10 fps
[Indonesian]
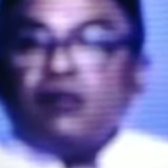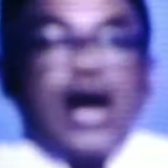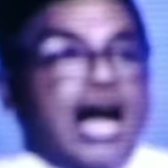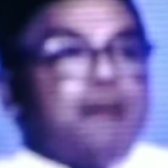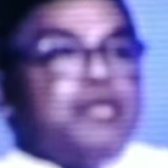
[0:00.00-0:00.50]

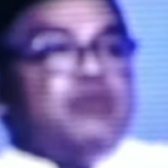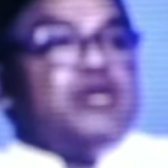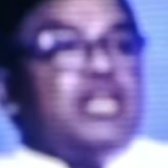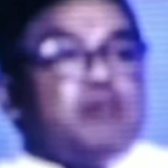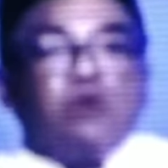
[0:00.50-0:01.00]
Wahabi itu
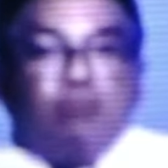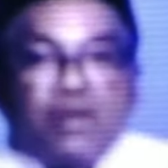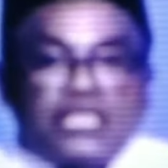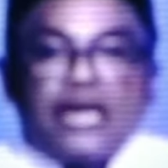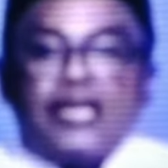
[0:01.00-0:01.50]
karena belum
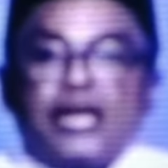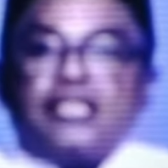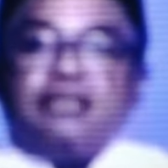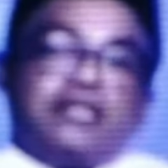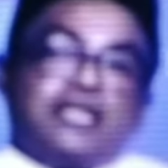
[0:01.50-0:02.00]
berdaya
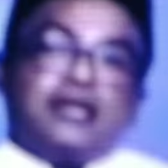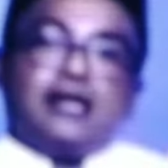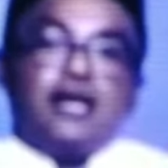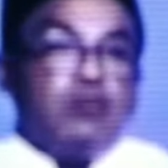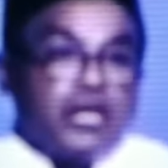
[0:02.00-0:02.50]
aja
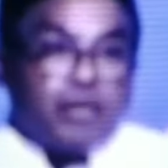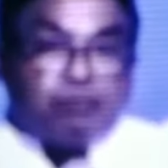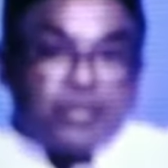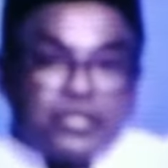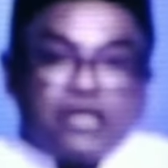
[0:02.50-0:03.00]
mereka. Kalau mereka
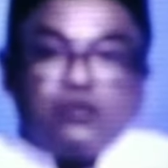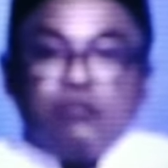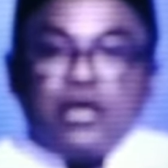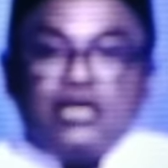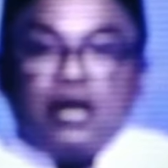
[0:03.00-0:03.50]
besar
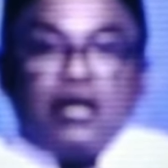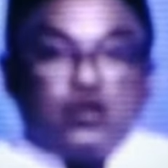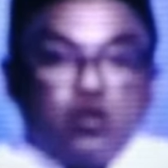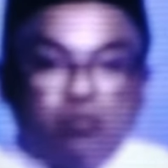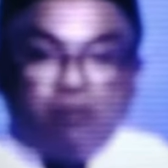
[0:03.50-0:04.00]
jumlahnya,
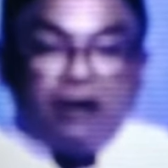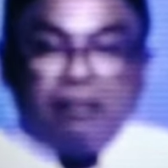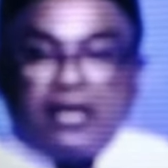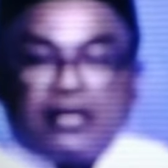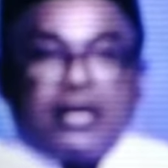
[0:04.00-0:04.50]
tumbang
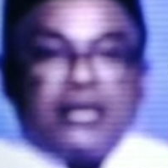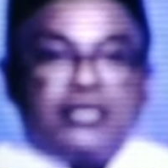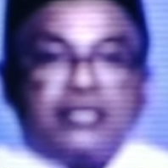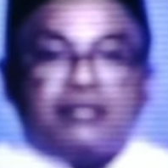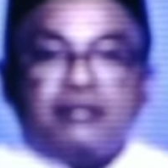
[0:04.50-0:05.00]
pak negara
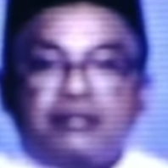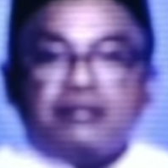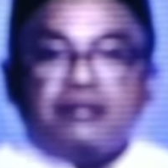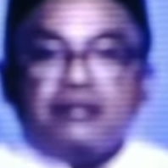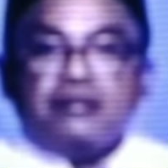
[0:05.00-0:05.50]
ini
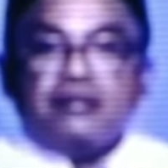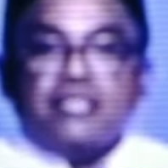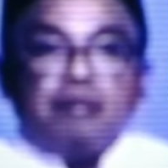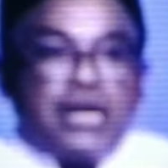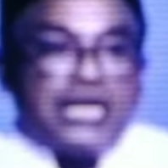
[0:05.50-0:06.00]

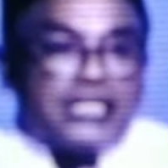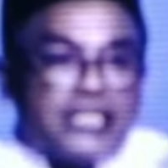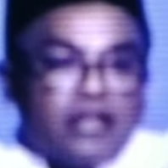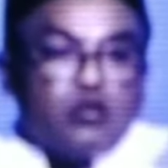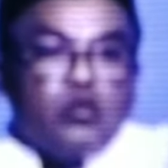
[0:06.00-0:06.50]
tapi ada
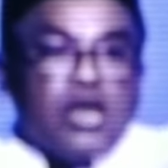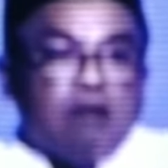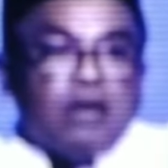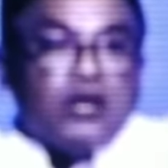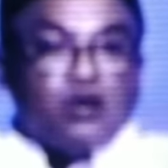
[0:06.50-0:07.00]
satu
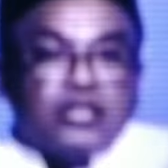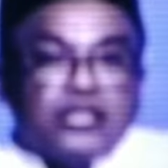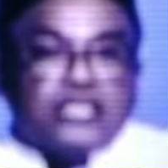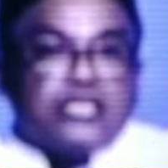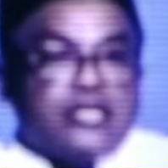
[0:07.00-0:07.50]
yang
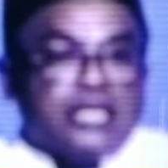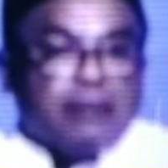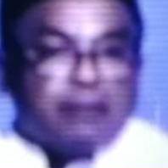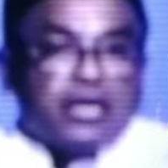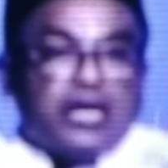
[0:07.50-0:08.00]
mayoritas yang
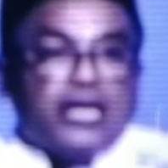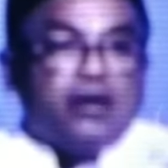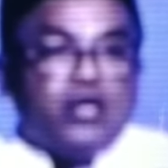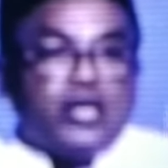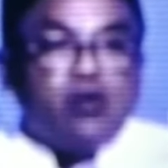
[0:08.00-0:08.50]
tidak pernah
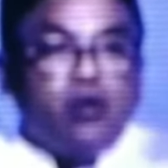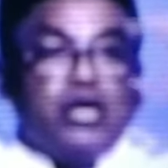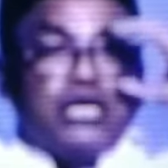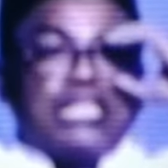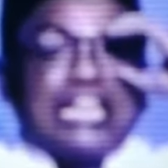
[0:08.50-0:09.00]
neko-neko
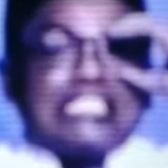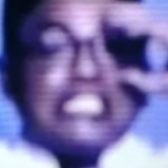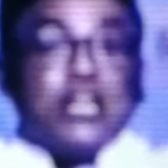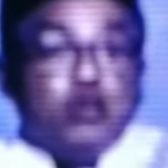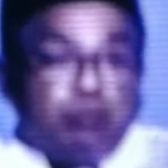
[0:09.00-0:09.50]
dan
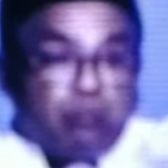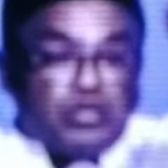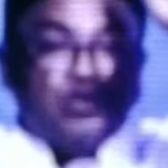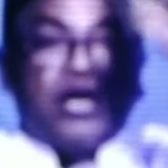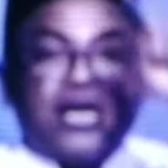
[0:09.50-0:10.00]
selalu
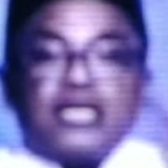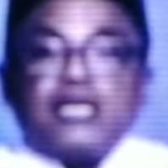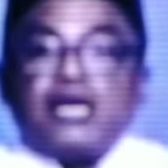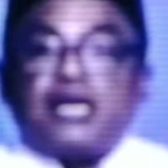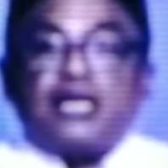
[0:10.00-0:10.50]
memperjuangkan
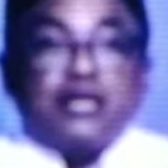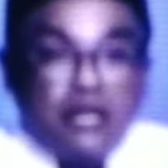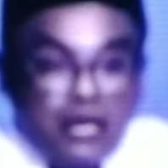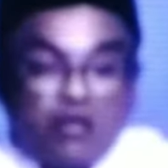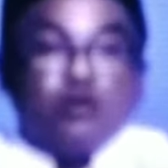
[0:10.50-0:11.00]
NKRI
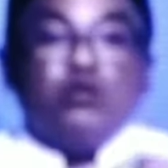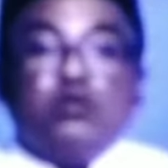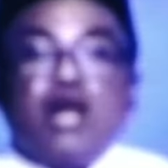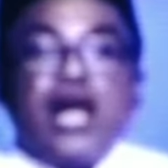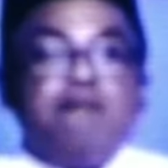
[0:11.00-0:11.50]
Nah, itu
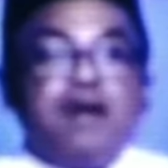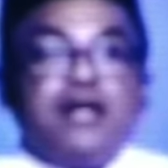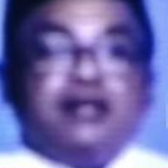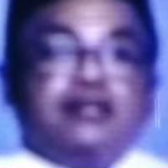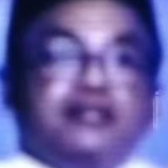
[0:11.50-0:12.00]
terlalu lama